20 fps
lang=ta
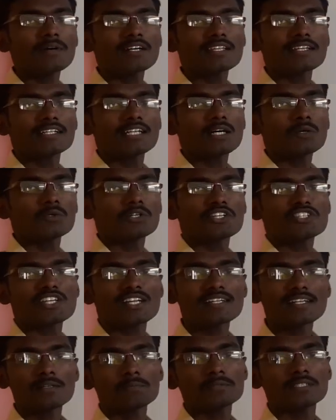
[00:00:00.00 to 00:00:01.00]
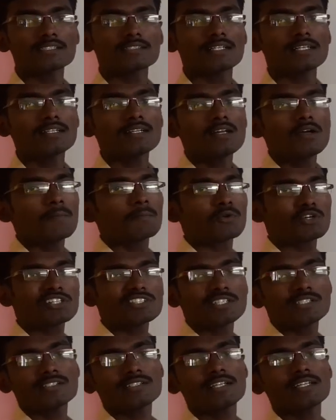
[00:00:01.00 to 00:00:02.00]
பார்த்தீங்கன்னா ஒரு ஜென்ரல் பர்சன்
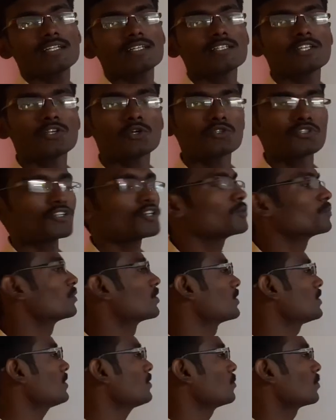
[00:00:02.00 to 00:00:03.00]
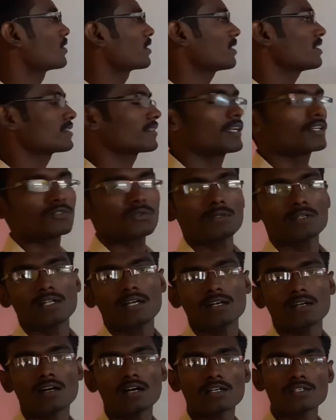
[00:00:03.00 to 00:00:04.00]
ப்ரொடக்ஷன் சைட்லேருந்து யோசிக்கும் போது ஒரு ரீசனாக
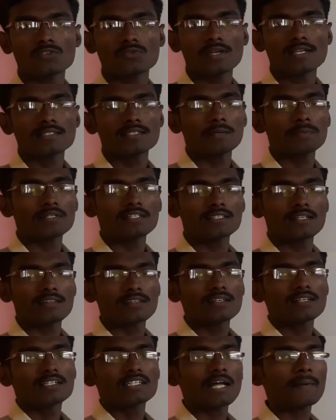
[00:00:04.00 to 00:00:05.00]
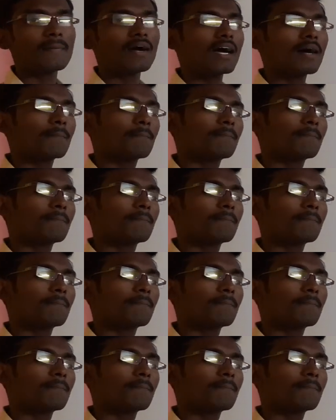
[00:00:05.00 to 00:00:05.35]
சொல்லலாம் காஸ்ட் வைஸ் அப்படிங்கிறது நம்ம